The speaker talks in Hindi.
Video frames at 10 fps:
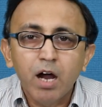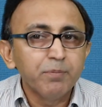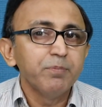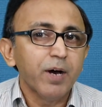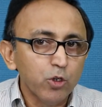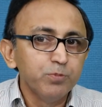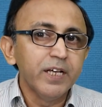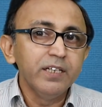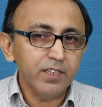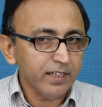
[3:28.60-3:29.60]
हमें मालूम
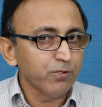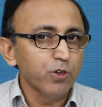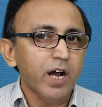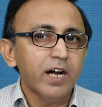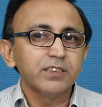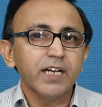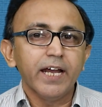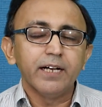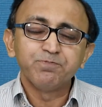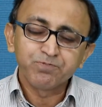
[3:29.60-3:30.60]
नहीं था कि वो कहाँ से
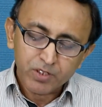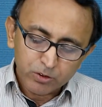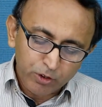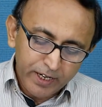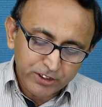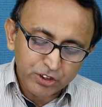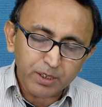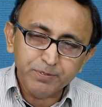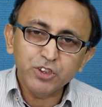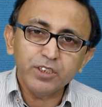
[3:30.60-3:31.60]
आया तो इलेक्शन
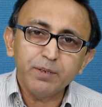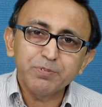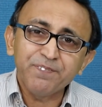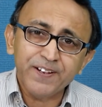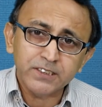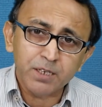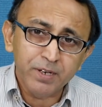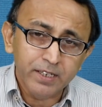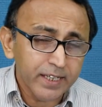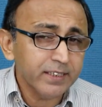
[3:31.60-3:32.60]
कमीशन ने अपने फैसले
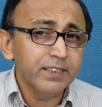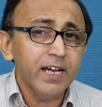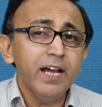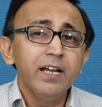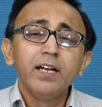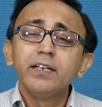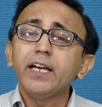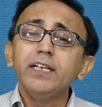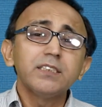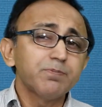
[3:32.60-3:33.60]
में लिख दिया है
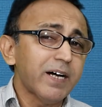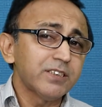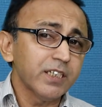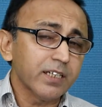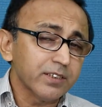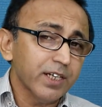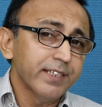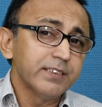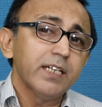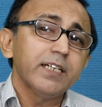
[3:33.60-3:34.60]
कि इस बात से कता
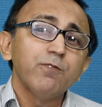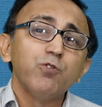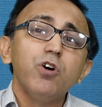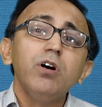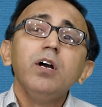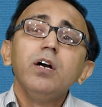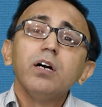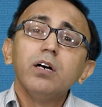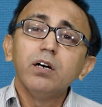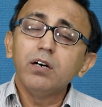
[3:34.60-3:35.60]
नज़र कि वो
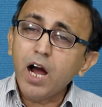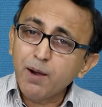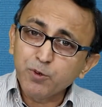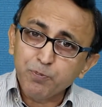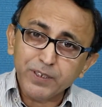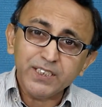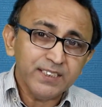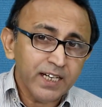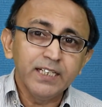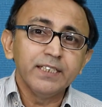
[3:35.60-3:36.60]
आपको
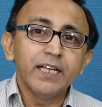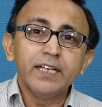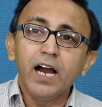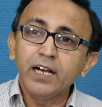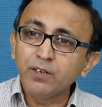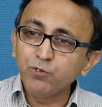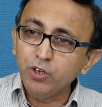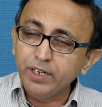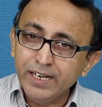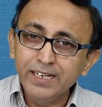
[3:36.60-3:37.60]
पता था या नहीं अगर
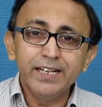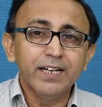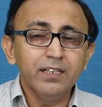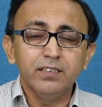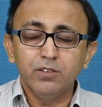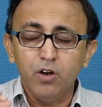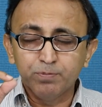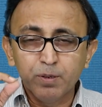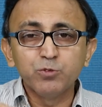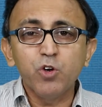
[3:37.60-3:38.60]
वो इलीगल
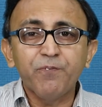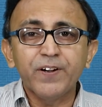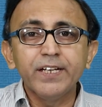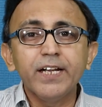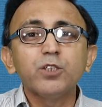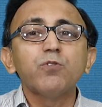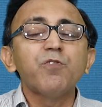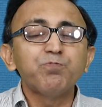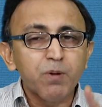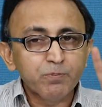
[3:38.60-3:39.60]
और ममनुआ फंडिंग है तो
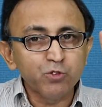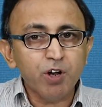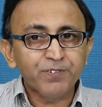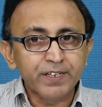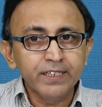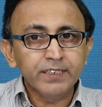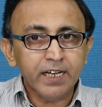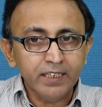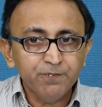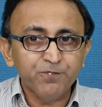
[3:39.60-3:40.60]
वो ममनुआ फंडिंग
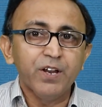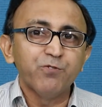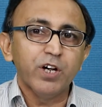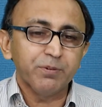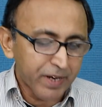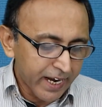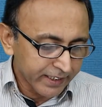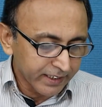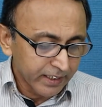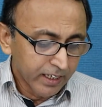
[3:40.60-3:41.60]
के ही फ्रेमवर्क में
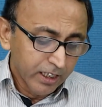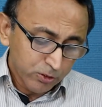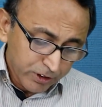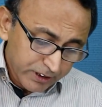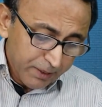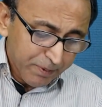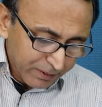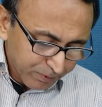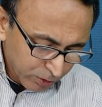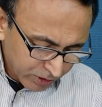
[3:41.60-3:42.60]
आएगी तो ये
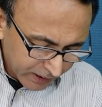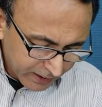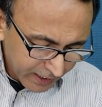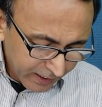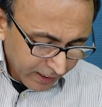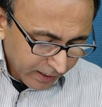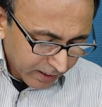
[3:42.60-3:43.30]
बात भी उनके लिए